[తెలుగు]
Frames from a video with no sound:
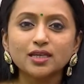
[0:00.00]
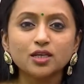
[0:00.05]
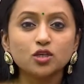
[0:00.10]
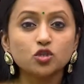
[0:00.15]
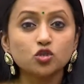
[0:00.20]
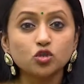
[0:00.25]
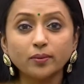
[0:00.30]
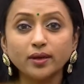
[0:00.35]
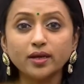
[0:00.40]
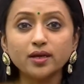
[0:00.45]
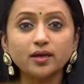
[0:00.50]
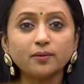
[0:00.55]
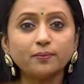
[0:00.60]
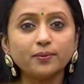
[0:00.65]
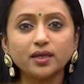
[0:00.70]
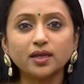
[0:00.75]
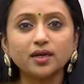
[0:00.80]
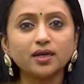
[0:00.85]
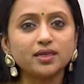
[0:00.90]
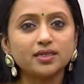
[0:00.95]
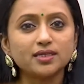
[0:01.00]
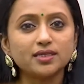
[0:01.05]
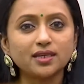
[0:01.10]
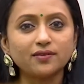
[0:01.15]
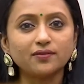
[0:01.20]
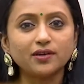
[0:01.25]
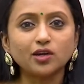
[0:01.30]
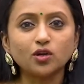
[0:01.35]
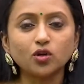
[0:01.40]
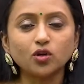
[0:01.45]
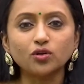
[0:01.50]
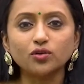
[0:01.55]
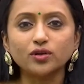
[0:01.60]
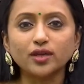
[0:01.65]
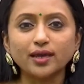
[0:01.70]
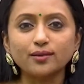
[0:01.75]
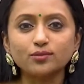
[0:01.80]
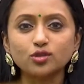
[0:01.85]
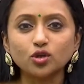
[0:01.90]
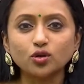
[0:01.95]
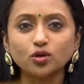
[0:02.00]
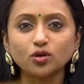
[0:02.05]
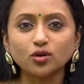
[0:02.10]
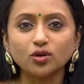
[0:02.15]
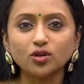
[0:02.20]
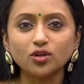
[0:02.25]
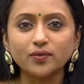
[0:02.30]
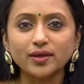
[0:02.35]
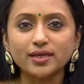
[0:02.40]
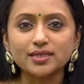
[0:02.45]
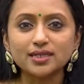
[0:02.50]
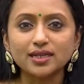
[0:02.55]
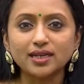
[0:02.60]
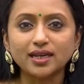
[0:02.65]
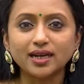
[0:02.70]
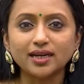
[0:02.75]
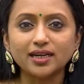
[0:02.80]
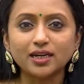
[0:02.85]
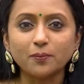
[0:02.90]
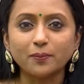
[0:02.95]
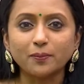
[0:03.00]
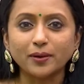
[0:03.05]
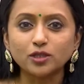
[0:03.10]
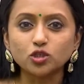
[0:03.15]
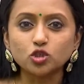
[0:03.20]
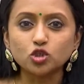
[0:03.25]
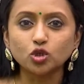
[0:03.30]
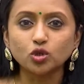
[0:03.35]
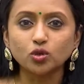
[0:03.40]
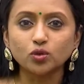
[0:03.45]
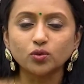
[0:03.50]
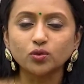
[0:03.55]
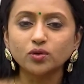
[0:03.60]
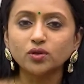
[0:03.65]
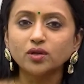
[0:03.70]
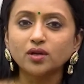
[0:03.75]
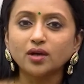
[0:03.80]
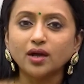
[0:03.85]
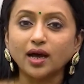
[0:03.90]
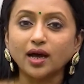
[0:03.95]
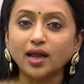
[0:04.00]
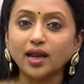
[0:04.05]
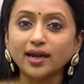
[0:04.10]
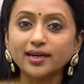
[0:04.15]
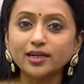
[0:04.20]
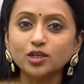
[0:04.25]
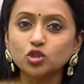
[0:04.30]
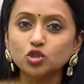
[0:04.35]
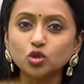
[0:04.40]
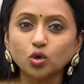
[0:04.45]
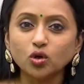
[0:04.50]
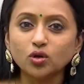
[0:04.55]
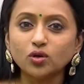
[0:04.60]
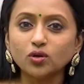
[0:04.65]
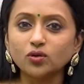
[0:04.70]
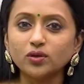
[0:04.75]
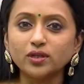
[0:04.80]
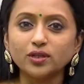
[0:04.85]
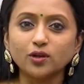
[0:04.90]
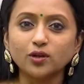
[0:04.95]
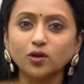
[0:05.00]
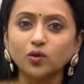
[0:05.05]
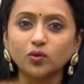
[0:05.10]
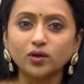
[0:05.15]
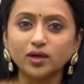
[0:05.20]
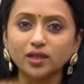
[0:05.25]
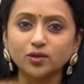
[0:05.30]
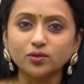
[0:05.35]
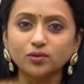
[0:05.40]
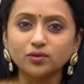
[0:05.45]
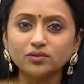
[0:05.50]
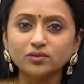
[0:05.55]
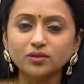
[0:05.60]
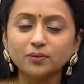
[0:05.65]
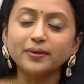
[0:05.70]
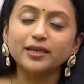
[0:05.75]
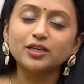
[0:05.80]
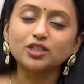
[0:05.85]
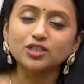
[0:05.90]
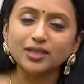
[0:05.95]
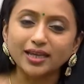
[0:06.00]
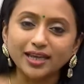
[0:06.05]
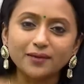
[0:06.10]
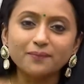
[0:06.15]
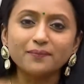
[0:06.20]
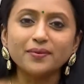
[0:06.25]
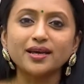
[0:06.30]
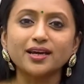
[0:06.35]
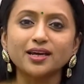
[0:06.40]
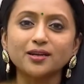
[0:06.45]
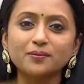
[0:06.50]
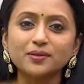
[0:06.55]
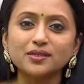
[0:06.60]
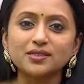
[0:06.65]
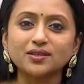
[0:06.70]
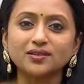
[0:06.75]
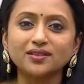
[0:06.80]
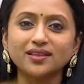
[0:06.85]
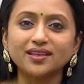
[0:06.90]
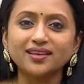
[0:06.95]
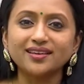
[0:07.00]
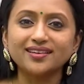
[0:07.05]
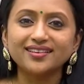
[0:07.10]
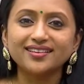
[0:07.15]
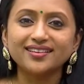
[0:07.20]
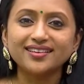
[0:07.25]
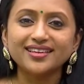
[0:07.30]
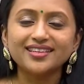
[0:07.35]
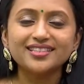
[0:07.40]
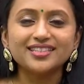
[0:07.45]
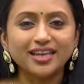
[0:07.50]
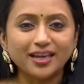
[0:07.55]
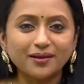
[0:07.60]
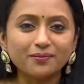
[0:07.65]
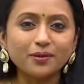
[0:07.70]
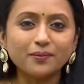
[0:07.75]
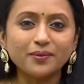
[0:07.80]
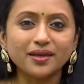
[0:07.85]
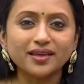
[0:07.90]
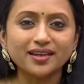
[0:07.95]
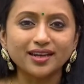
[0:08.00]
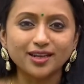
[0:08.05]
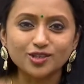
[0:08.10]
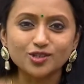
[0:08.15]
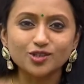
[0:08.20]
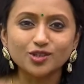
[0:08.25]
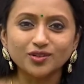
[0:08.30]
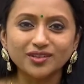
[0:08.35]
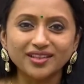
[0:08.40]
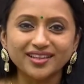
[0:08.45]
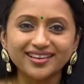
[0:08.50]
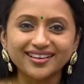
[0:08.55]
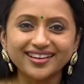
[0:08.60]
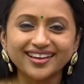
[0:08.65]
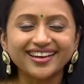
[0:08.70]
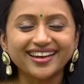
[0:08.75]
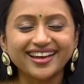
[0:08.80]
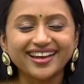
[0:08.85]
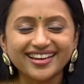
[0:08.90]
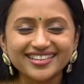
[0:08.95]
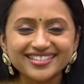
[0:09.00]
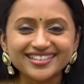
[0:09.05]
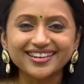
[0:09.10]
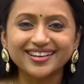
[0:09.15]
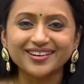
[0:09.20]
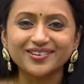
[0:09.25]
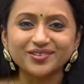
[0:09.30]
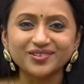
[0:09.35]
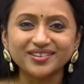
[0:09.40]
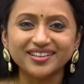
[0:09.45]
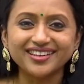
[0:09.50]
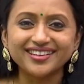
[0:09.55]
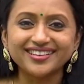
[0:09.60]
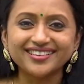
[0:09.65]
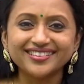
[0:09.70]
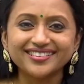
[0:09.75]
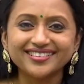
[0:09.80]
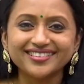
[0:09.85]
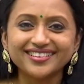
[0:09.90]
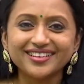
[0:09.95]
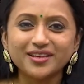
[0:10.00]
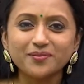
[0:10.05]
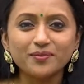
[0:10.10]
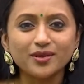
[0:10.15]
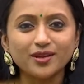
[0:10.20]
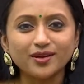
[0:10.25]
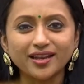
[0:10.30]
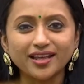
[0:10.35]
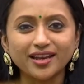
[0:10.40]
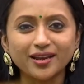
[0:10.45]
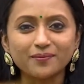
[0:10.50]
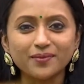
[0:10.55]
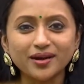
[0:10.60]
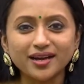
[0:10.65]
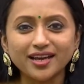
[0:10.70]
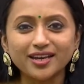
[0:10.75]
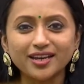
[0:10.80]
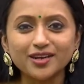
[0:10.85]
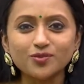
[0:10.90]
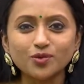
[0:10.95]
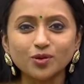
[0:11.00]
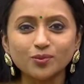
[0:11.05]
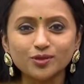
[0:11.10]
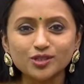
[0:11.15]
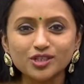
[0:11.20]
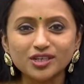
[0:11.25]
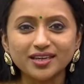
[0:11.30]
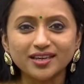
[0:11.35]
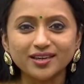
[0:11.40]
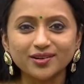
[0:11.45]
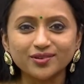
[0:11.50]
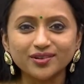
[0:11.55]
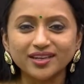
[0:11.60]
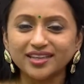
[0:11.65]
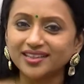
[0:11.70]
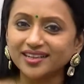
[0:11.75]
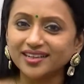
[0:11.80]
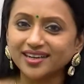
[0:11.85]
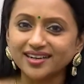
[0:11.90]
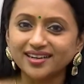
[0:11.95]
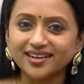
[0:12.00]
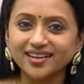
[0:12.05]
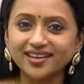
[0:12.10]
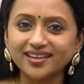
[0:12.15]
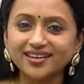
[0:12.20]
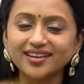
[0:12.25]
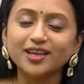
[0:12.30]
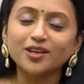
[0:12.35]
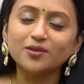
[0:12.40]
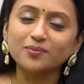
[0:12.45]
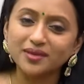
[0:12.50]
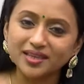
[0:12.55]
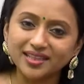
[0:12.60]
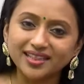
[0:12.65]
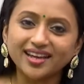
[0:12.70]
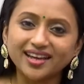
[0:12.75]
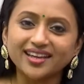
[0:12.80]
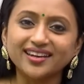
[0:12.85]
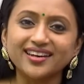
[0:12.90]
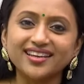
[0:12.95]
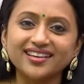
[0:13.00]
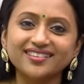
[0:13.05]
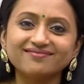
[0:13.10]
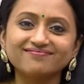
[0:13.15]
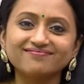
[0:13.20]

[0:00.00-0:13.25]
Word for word: సుమ ప్రీ రిలీజ్ ఈవెంట్లోనూ గేమ్ షోల్లోనూ వేసిన లాంటి పంచులు అలాంటి జోకులు ఇందులో ఉండదు మీకు జయమ్మే కనిపిస్తుంది జయమ్మ మీకు నచ్చుతుంది అన్న ఆశ నాకుంది మీరు నా నమ్మకాన్ని వమ్ము చేయరు ఎందుకంటే నేను మీ దాన్ని